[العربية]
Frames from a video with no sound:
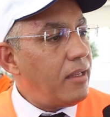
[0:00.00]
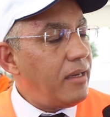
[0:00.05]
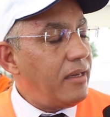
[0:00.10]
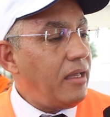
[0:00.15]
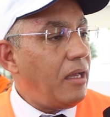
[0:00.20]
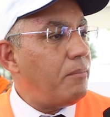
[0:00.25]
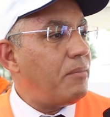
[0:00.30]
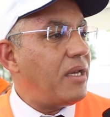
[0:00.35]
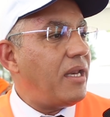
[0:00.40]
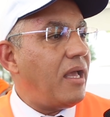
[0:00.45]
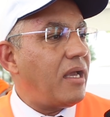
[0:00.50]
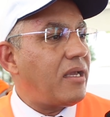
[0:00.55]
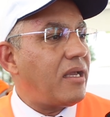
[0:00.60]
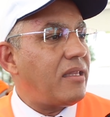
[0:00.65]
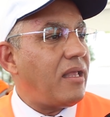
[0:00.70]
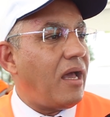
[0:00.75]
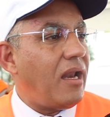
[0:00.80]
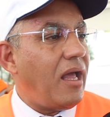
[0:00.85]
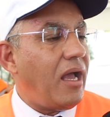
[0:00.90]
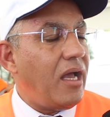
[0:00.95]
نحب
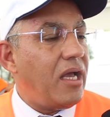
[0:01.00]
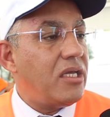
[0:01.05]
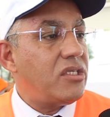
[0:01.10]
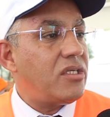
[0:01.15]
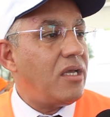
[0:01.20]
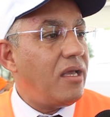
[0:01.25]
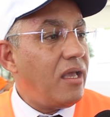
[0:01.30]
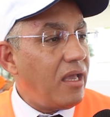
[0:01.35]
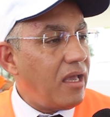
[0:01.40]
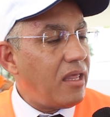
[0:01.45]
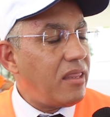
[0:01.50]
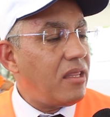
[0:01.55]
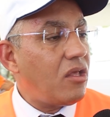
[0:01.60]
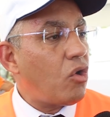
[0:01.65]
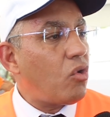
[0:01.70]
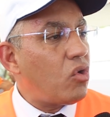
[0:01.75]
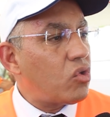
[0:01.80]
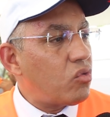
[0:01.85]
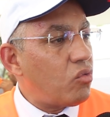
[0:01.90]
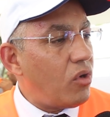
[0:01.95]
نأكد على حاجة هذه
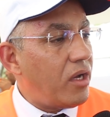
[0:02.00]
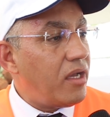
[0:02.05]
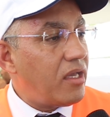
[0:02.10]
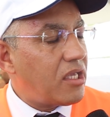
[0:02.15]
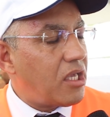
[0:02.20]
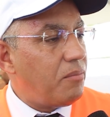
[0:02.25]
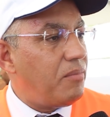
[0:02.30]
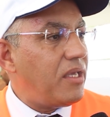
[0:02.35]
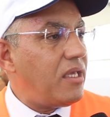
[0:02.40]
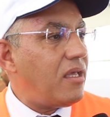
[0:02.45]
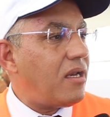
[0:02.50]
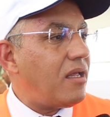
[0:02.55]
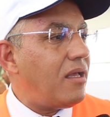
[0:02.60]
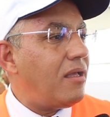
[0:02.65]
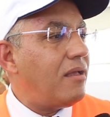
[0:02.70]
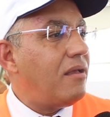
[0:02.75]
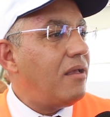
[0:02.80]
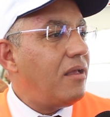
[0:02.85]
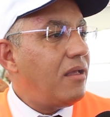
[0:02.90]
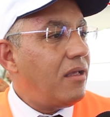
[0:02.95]
خطوة كبيرة